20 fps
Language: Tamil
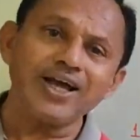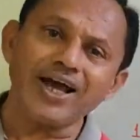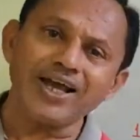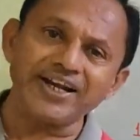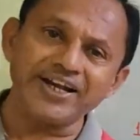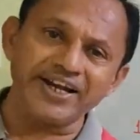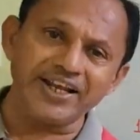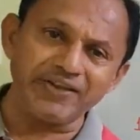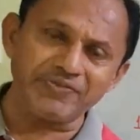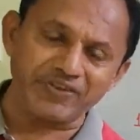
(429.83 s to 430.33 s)

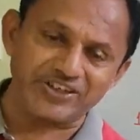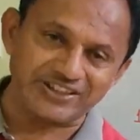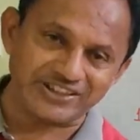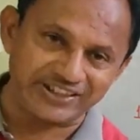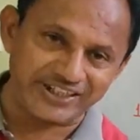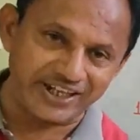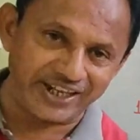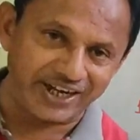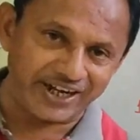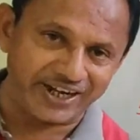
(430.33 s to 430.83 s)
ஆல்ரெடி
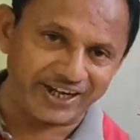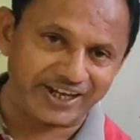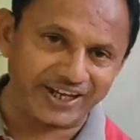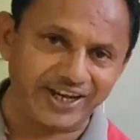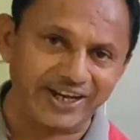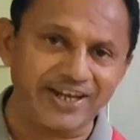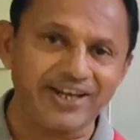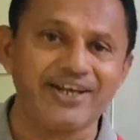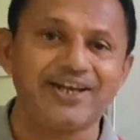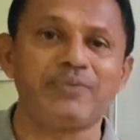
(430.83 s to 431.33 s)
ஃபஸ்ட் இயரில்
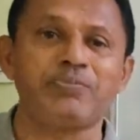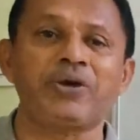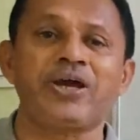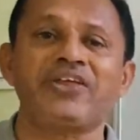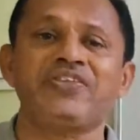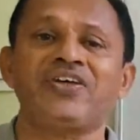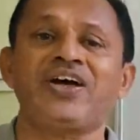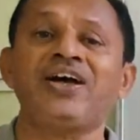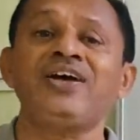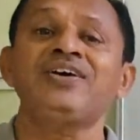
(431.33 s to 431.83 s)
இருக்கிற
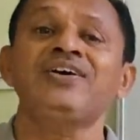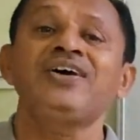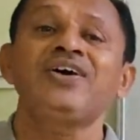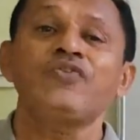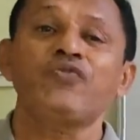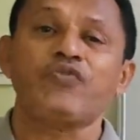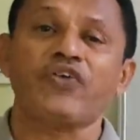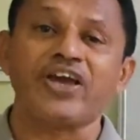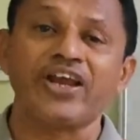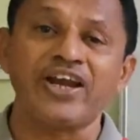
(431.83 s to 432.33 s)
மாதிரி தான்
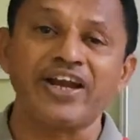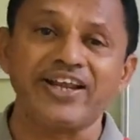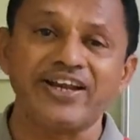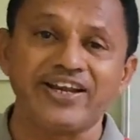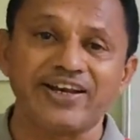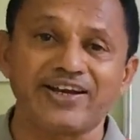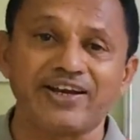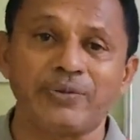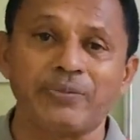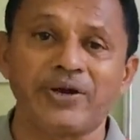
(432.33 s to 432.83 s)
ஃபைனல் இயர்
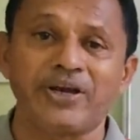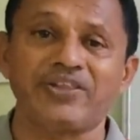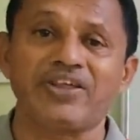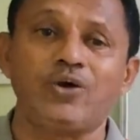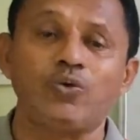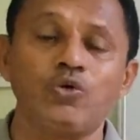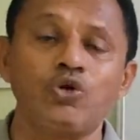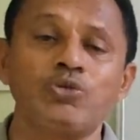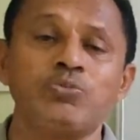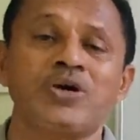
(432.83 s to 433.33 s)
இருக்கிற மாதிரி
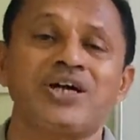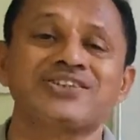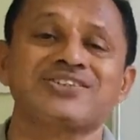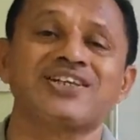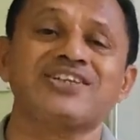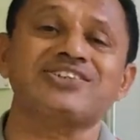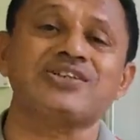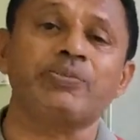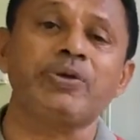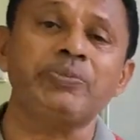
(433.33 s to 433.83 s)
தான் ஒரு
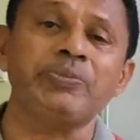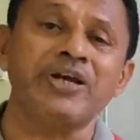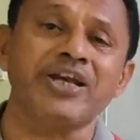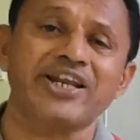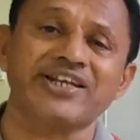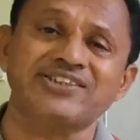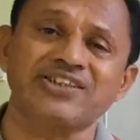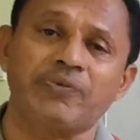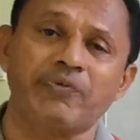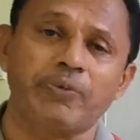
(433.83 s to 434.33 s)
மாதத்தில்
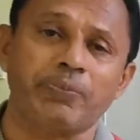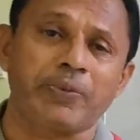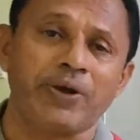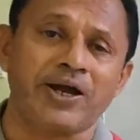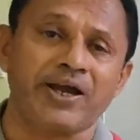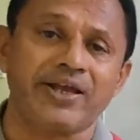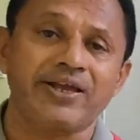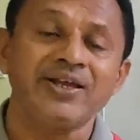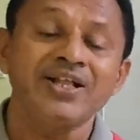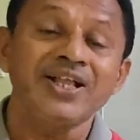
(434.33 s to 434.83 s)
சப்ளிமெண்ட்ரி எக்ஸாம்
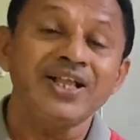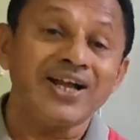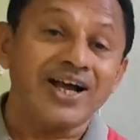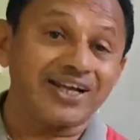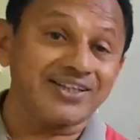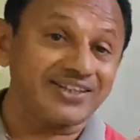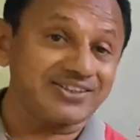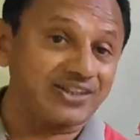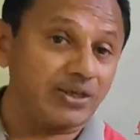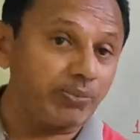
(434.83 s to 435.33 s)
வைப்பாங்க
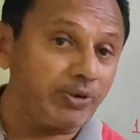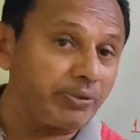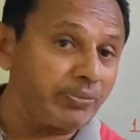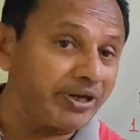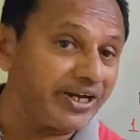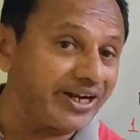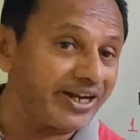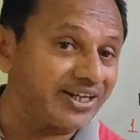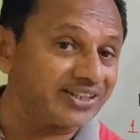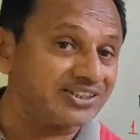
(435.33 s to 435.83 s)
அந்த
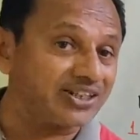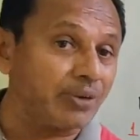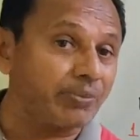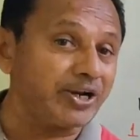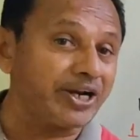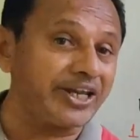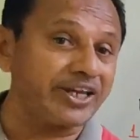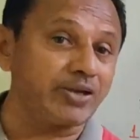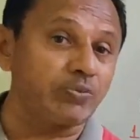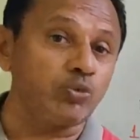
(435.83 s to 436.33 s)
சப்ளிமெண்ட்ரி
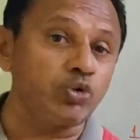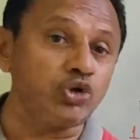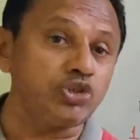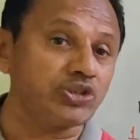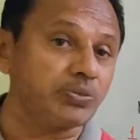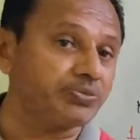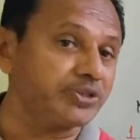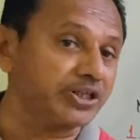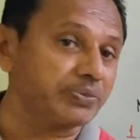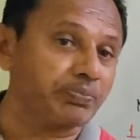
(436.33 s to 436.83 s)
எக்ஸாமில் நீங்கள் மூணு
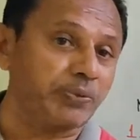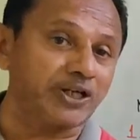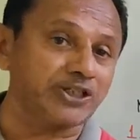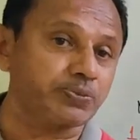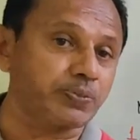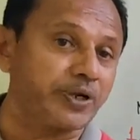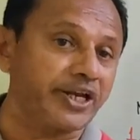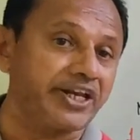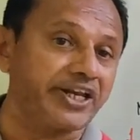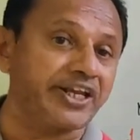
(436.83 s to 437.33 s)
சப்ஜெக்ட் பாஸ்
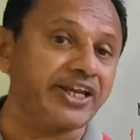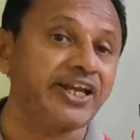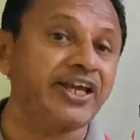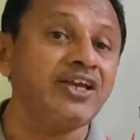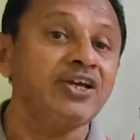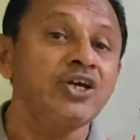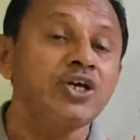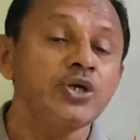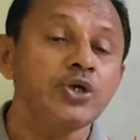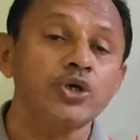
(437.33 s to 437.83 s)
பண்ணிட்டீங்க
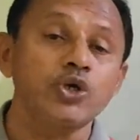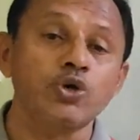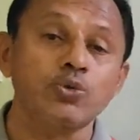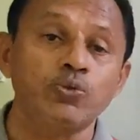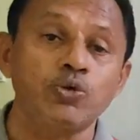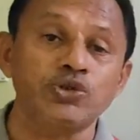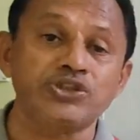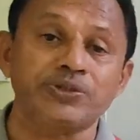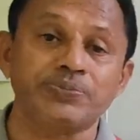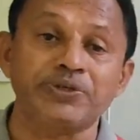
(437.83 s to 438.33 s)
இன்னொரு
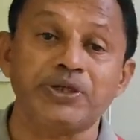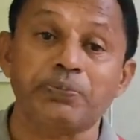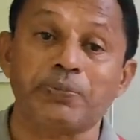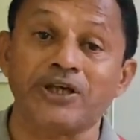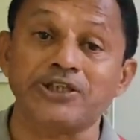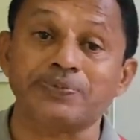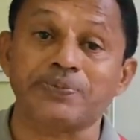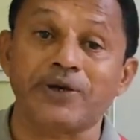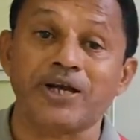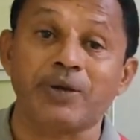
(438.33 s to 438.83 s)
மூணு சப்ஜெக்ட்
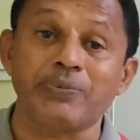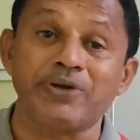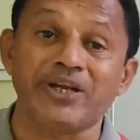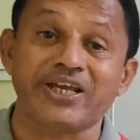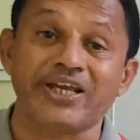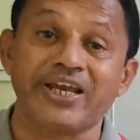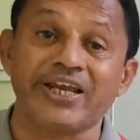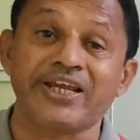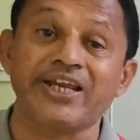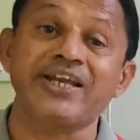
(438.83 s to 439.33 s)
பாஸ் பண்ணாமல்
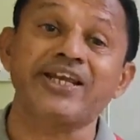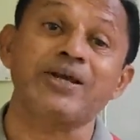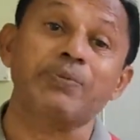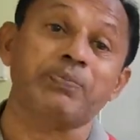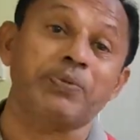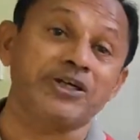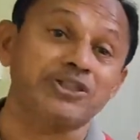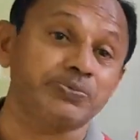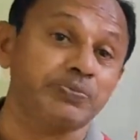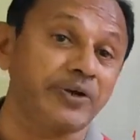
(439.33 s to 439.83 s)
இருக்கிறீங்க நீங்கள்
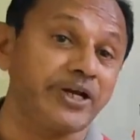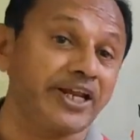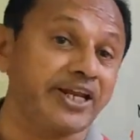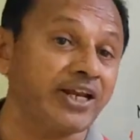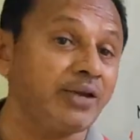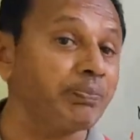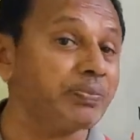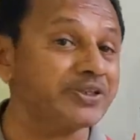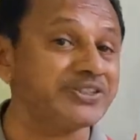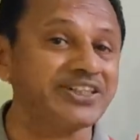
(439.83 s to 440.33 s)
பாஸ்
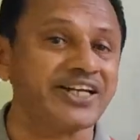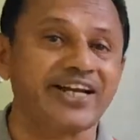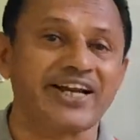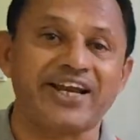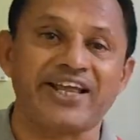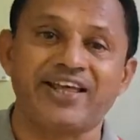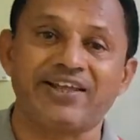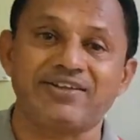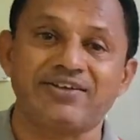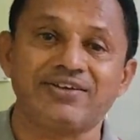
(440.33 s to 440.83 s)
பண்ணிட்டீங்கன்னா பிரச்சனை
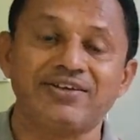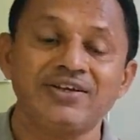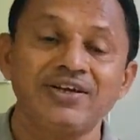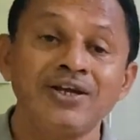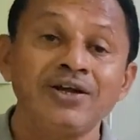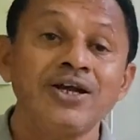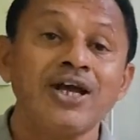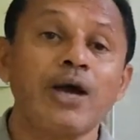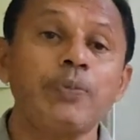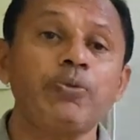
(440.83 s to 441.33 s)
கிடையாது
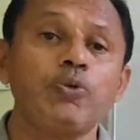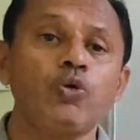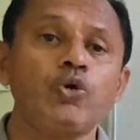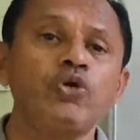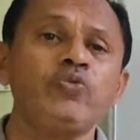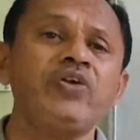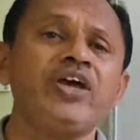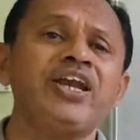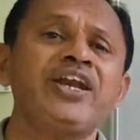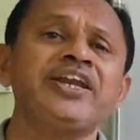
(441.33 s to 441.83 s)
அப்போ
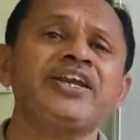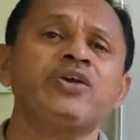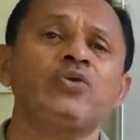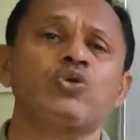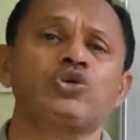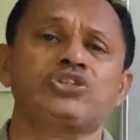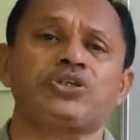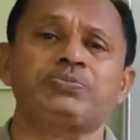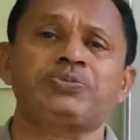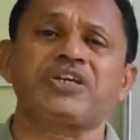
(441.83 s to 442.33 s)
ஒருவேளை நீங்கள்
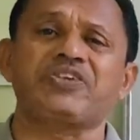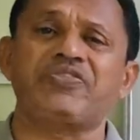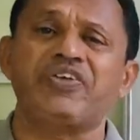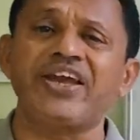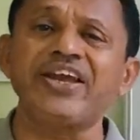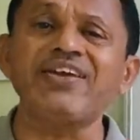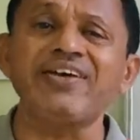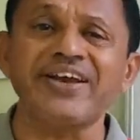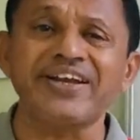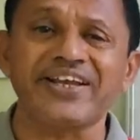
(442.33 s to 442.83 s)
ஒரு சப்ஜெக்ட்
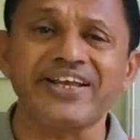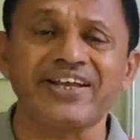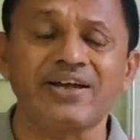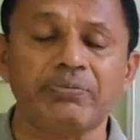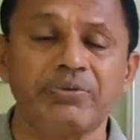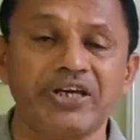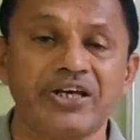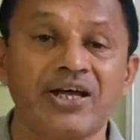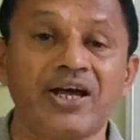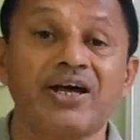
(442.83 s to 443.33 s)
ஃபெயில் ஆகிட்டீங்க
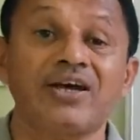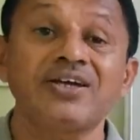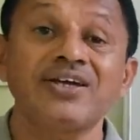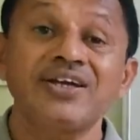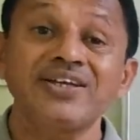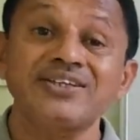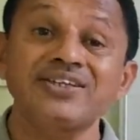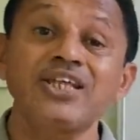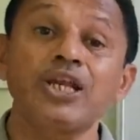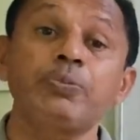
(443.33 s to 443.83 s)
அப்படின்னா
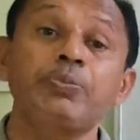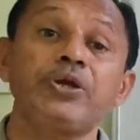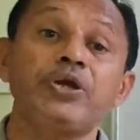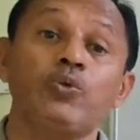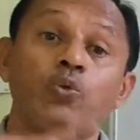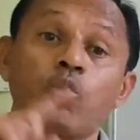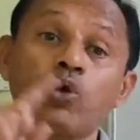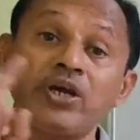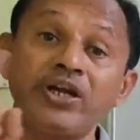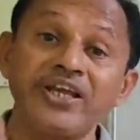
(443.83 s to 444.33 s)
திருப்பி
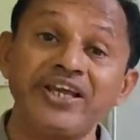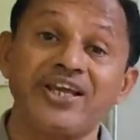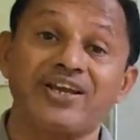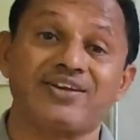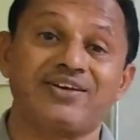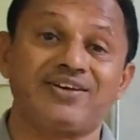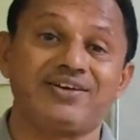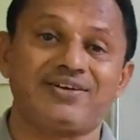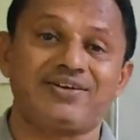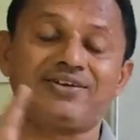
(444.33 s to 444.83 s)
ஒன்
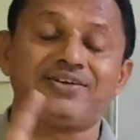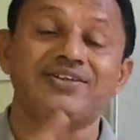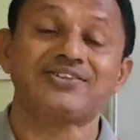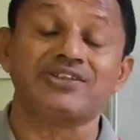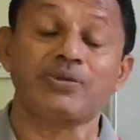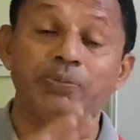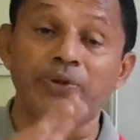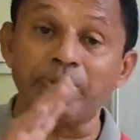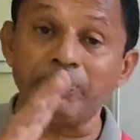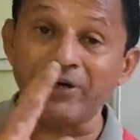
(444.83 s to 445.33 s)
இயர்
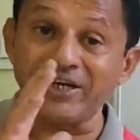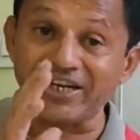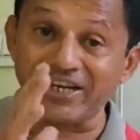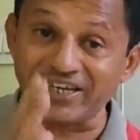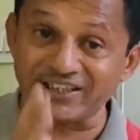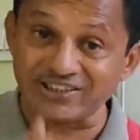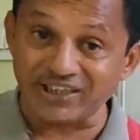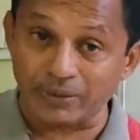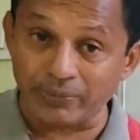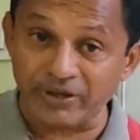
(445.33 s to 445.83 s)
சப்ளிமெண்ட்ரி
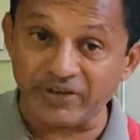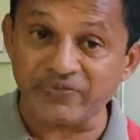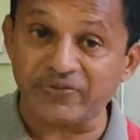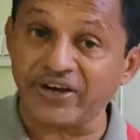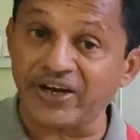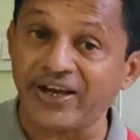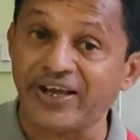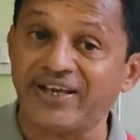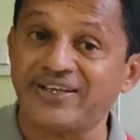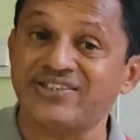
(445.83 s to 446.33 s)
எக்ஸாம்லேயும்
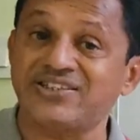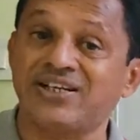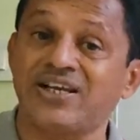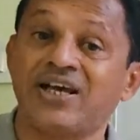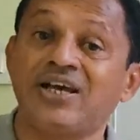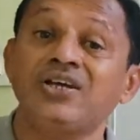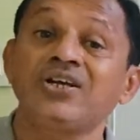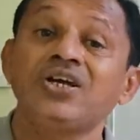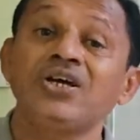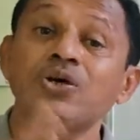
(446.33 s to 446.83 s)
ஃபெயில் ஆயிடுச்சுன்னா
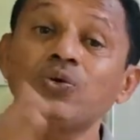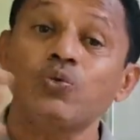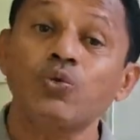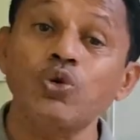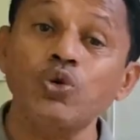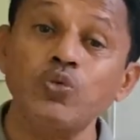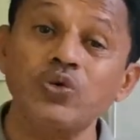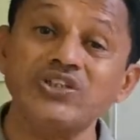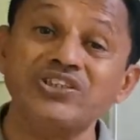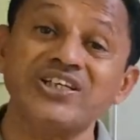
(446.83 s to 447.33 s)

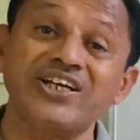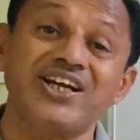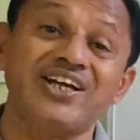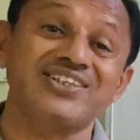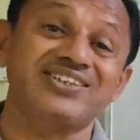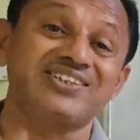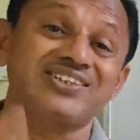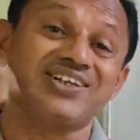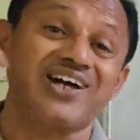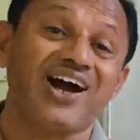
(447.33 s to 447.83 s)
ஒரு வருஷம்
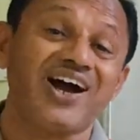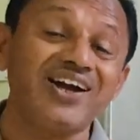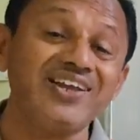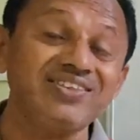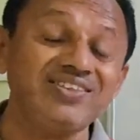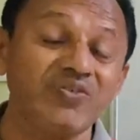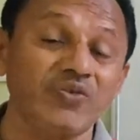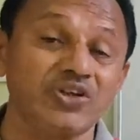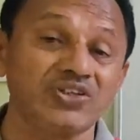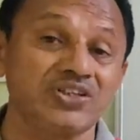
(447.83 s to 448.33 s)
கழிச்சு
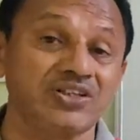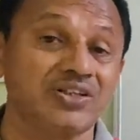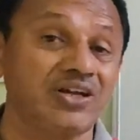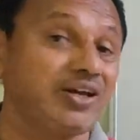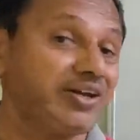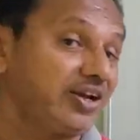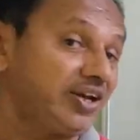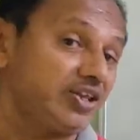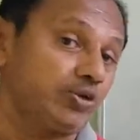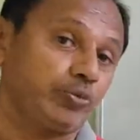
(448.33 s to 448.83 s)
அடுத்த வருஷம்
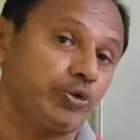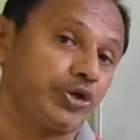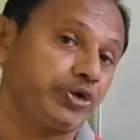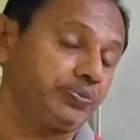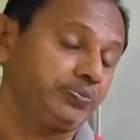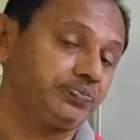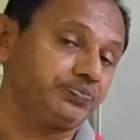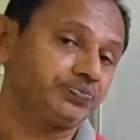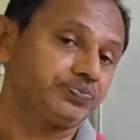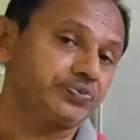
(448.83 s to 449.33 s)
தான் எழுத முடியும்